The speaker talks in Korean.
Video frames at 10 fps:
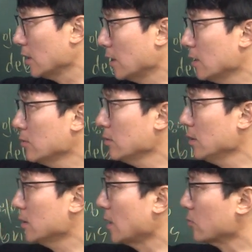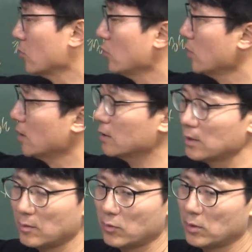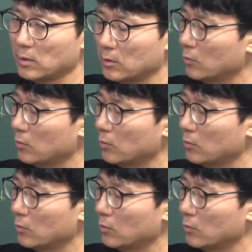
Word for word: 얘네들이 작동이 끝나버리,